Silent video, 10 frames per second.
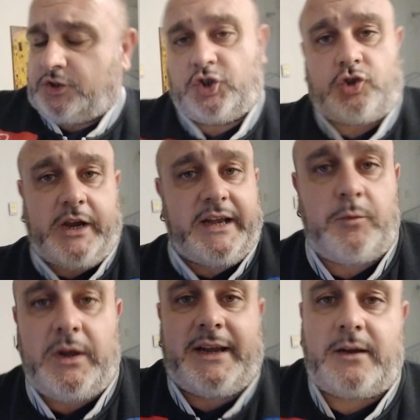ci
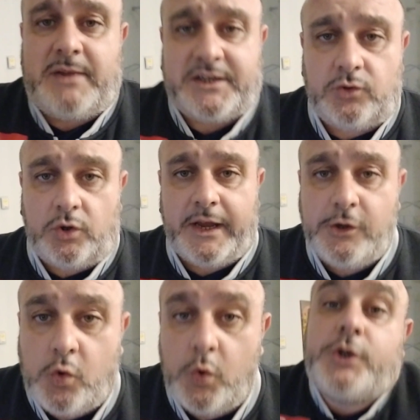giocheremo la gara al Maradona
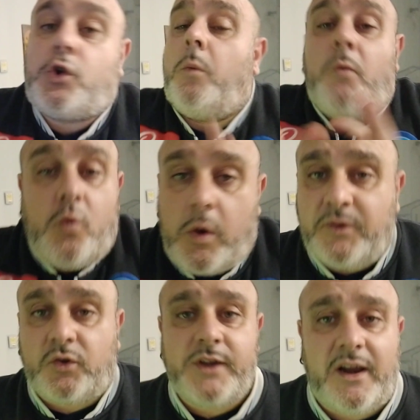in cui comunque
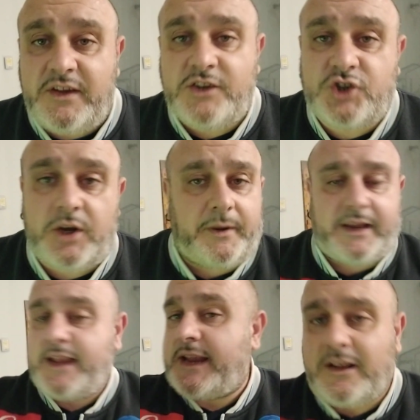bisognerà vincere,
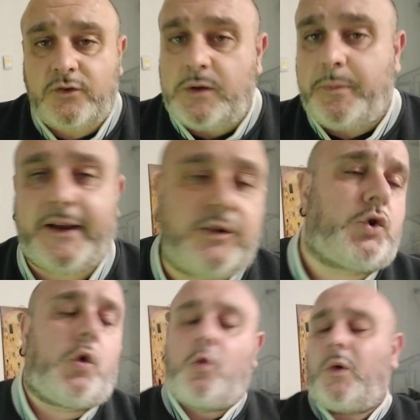perché in caso di
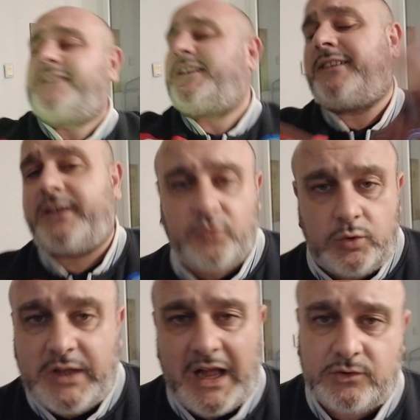pareggio con qualsiasi
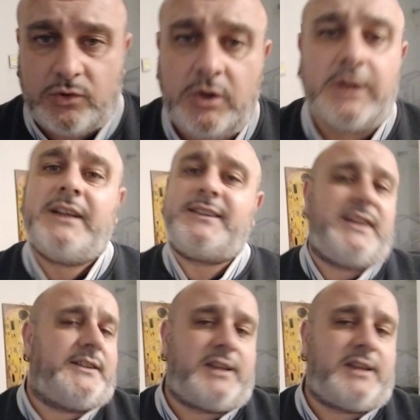risultato si